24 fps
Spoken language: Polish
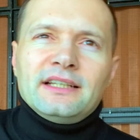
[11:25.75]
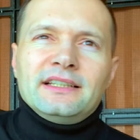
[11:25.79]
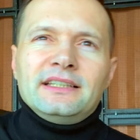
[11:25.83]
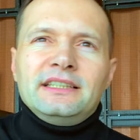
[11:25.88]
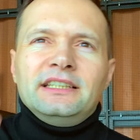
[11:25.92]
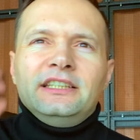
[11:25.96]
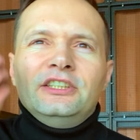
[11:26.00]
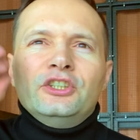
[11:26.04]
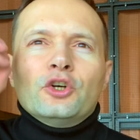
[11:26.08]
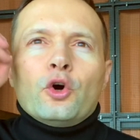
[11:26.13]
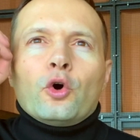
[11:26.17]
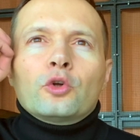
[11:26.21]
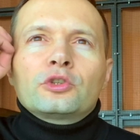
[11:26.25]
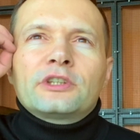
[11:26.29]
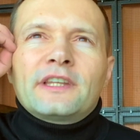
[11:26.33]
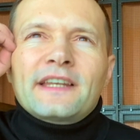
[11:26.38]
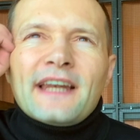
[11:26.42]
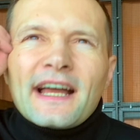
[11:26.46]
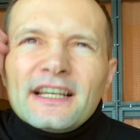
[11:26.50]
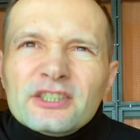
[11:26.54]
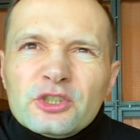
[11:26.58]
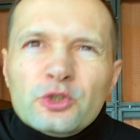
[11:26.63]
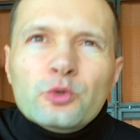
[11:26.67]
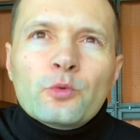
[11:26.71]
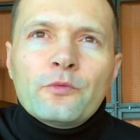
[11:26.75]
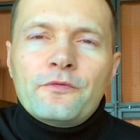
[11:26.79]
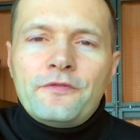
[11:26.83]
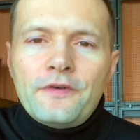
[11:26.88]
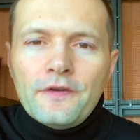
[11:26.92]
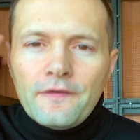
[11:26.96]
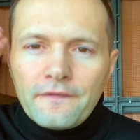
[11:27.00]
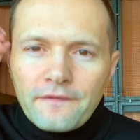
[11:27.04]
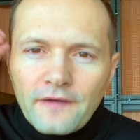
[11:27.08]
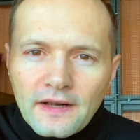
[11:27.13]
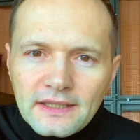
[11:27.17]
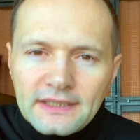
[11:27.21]
I od razu
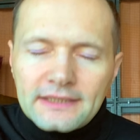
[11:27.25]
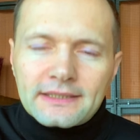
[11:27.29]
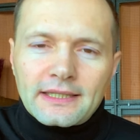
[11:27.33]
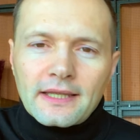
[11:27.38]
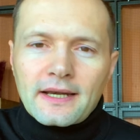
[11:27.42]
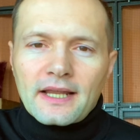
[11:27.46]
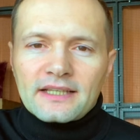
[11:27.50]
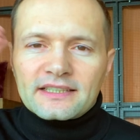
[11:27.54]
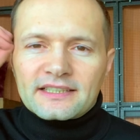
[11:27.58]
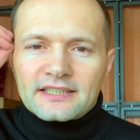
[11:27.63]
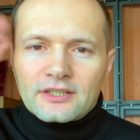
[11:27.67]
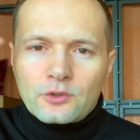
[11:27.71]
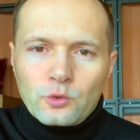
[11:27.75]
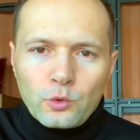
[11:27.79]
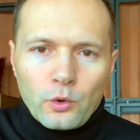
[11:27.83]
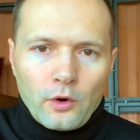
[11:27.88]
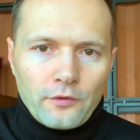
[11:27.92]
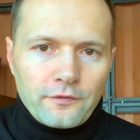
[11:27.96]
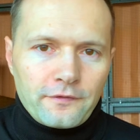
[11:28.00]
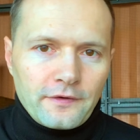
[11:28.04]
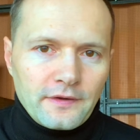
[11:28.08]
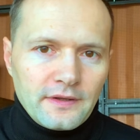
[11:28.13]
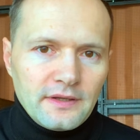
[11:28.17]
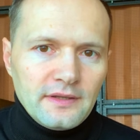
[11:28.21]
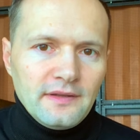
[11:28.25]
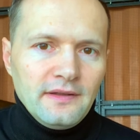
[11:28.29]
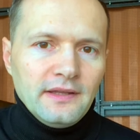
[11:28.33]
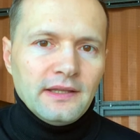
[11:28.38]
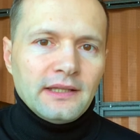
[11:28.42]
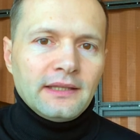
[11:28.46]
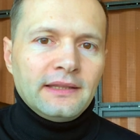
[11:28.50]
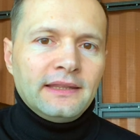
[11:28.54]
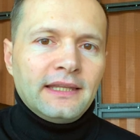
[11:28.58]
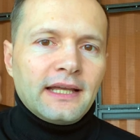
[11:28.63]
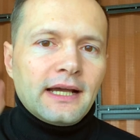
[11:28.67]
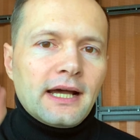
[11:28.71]
wywal teraz z głowy
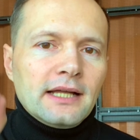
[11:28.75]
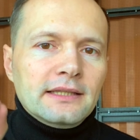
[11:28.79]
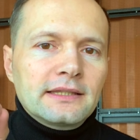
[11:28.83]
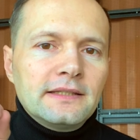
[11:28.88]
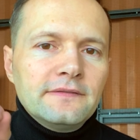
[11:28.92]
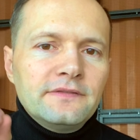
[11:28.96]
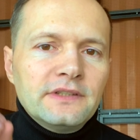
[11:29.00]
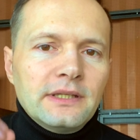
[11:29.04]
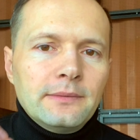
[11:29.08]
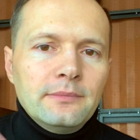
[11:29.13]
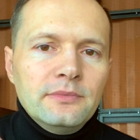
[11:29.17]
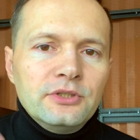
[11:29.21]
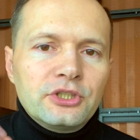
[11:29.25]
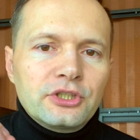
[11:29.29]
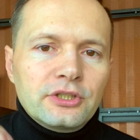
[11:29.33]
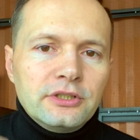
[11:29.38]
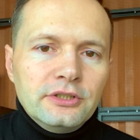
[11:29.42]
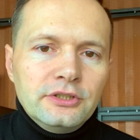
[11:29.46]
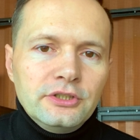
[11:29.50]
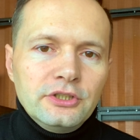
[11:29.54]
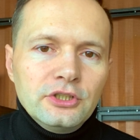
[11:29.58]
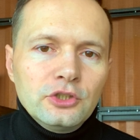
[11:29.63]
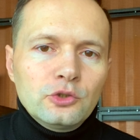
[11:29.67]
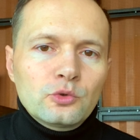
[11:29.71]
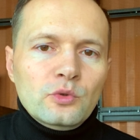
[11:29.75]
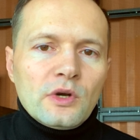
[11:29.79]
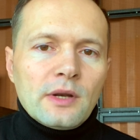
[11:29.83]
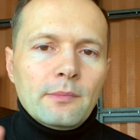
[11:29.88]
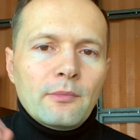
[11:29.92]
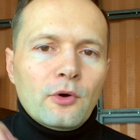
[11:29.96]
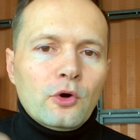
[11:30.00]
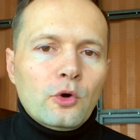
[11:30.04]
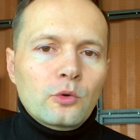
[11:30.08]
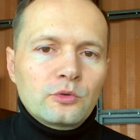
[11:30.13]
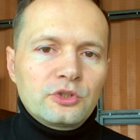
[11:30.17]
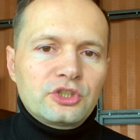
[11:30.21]
negatywne myśli, które
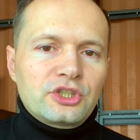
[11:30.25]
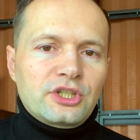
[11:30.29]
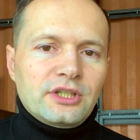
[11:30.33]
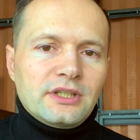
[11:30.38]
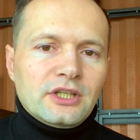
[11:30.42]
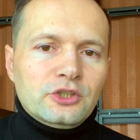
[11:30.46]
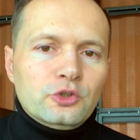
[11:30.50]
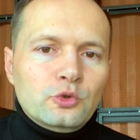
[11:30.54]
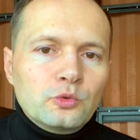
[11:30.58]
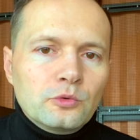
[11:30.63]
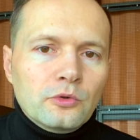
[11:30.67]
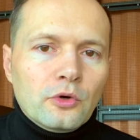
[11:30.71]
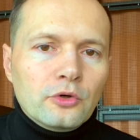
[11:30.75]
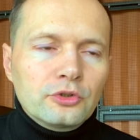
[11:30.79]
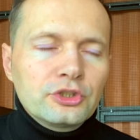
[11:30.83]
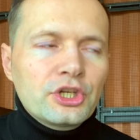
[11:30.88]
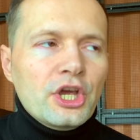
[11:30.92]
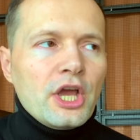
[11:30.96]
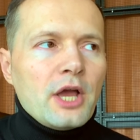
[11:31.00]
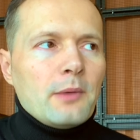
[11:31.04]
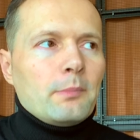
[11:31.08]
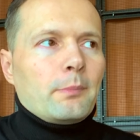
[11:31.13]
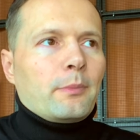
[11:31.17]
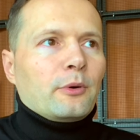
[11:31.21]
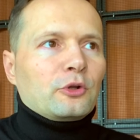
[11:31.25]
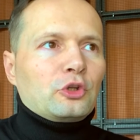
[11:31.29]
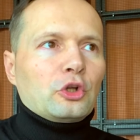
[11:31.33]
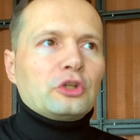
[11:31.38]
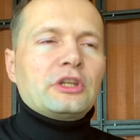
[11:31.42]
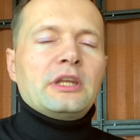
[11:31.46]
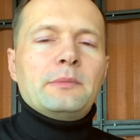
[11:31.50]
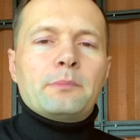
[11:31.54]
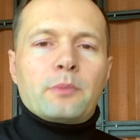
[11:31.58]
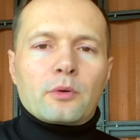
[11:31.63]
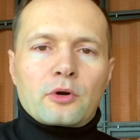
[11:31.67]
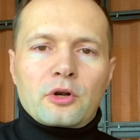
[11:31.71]
mogą ci się nasunąć, bo do
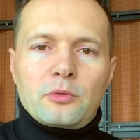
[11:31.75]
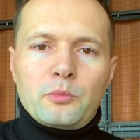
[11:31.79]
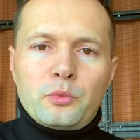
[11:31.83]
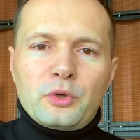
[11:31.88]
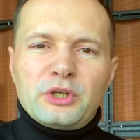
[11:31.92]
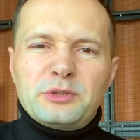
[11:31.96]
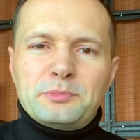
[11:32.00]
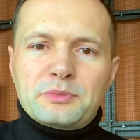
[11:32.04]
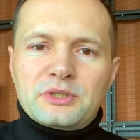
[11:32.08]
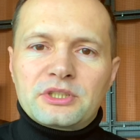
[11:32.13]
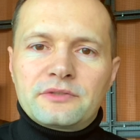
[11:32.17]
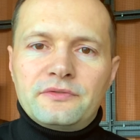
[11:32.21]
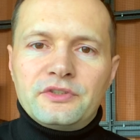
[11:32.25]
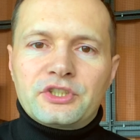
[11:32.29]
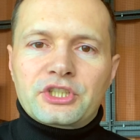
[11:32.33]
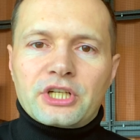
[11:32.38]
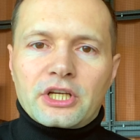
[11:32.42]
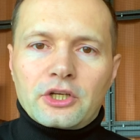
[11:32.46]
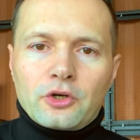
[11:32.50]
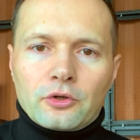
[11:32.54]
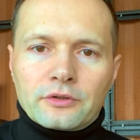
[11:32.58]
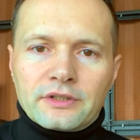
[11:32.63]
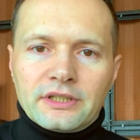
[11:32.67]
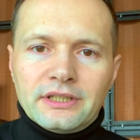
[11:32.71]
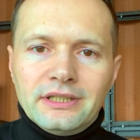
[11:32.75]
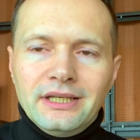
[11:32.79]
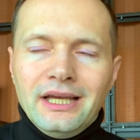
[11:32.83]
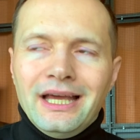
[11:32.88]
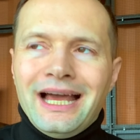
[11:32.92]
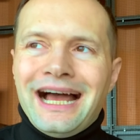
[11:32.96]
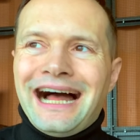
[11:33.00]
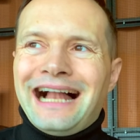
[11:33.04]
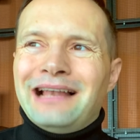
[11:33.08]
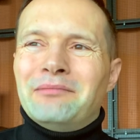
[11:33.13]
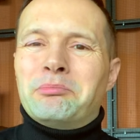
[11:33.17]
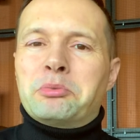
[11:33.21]
tej pory byłeś przyzwyczajony
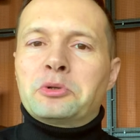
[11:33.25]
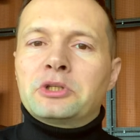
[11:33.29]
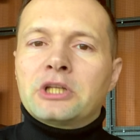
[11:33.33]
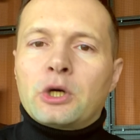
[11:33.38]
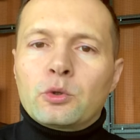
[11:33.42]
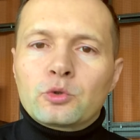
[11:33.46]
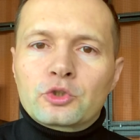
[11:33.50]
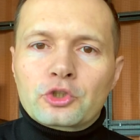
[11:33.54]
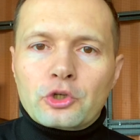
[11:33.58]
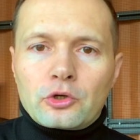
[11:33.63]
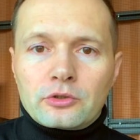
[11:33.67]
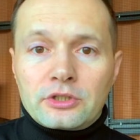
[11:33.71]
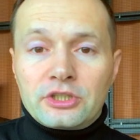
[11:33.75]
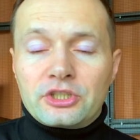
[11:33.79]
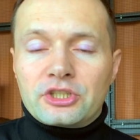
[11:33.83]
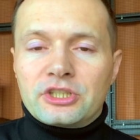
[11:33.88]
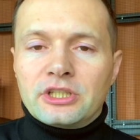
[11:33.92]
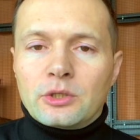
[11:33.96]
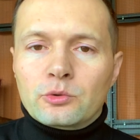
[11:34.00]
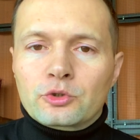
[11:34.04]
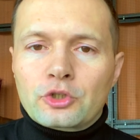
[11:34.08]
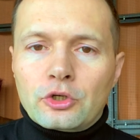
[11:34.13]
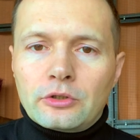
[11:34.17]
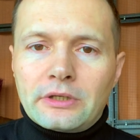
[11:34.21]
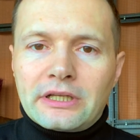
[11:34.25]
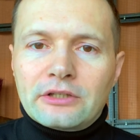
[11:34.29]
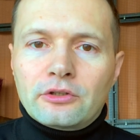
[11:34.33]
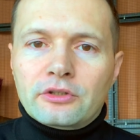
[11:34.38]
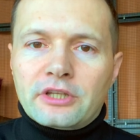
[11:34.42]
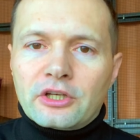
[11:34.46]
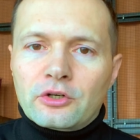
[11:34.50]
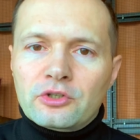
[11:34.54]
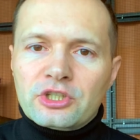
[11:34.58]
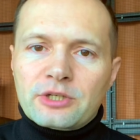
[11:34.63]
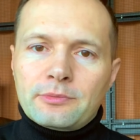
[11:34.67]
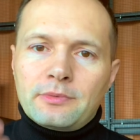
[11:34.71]
albo nauczony czy nauczona do
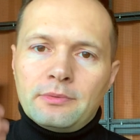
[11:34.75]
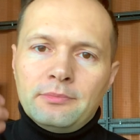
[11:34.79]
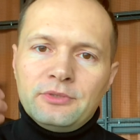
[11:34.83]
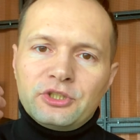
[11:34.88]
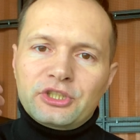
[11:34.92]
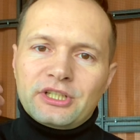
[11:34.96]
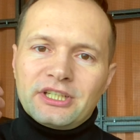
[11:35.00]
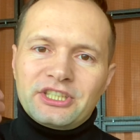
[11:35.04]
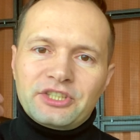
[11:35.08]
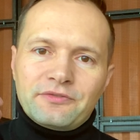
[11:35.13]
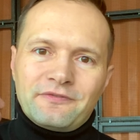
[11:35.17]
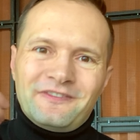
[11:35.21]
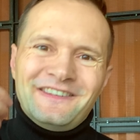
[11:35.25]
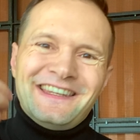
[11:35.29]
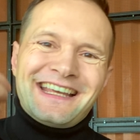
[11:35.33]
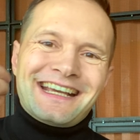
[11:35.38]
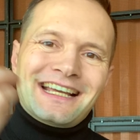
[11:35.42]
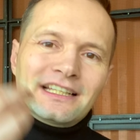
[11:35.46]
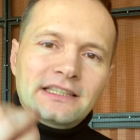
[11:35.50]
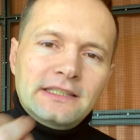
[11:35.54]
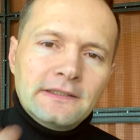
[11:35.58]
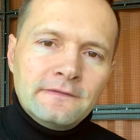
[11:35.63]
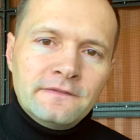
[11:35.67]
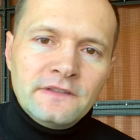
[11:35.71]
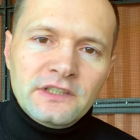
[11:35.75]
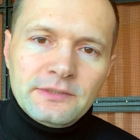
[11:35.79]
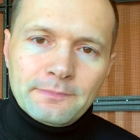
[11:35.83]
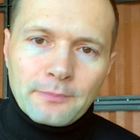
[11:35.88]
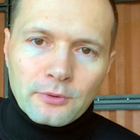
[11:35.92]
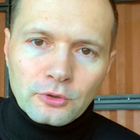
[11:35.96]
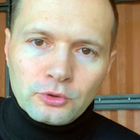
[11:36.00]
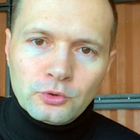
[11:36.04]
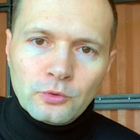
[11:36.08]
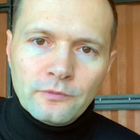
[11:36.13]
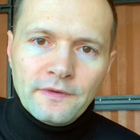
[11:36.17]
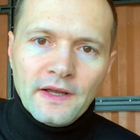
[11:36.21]
tego, żeby myśleć w negatywny
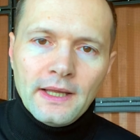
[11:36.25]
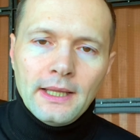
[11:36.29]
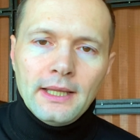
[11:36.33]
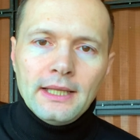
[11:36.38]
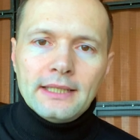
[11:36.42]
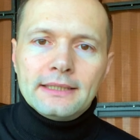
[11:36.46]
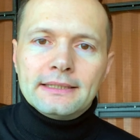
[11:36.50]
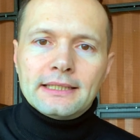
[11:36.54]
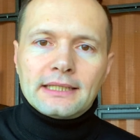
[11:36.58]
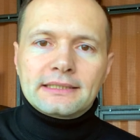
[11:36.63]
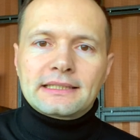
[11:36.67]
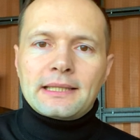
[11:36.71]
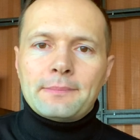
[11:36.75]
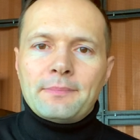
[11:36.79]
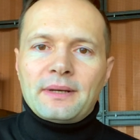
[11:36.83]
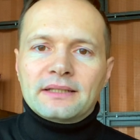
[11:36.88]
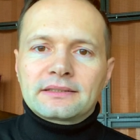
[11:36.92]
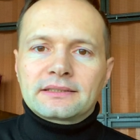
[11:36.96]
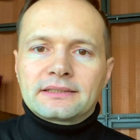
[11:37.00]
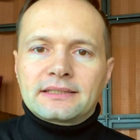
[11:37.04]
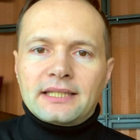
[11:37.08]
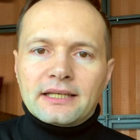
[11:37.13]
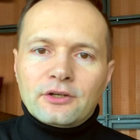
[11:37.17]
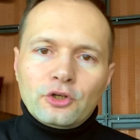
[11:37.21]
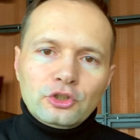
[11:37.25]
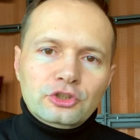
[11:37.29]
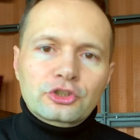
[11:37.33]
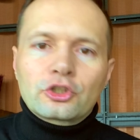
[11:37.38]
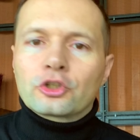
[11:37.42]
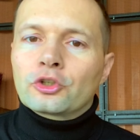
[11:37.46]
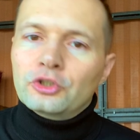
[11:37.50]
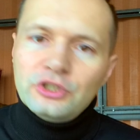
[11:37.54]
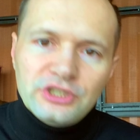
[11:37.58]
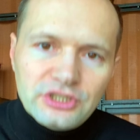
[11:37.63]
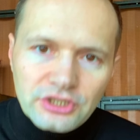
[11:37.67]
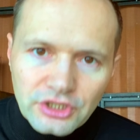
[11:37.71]
sposób na temat tego, co
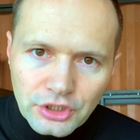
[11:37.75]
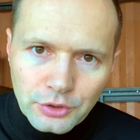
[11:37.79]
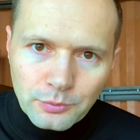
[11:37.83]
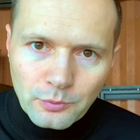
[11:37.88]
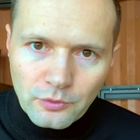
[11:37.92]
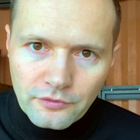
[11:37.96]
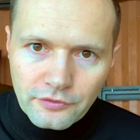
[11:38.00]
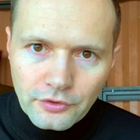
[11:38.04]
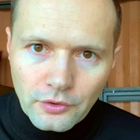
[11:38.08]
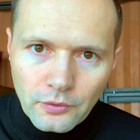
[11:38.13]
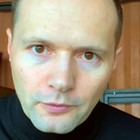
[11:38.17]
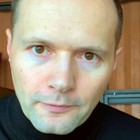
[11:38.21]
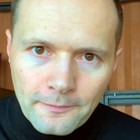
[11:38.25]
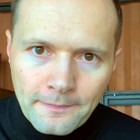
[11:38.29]
inni mówią.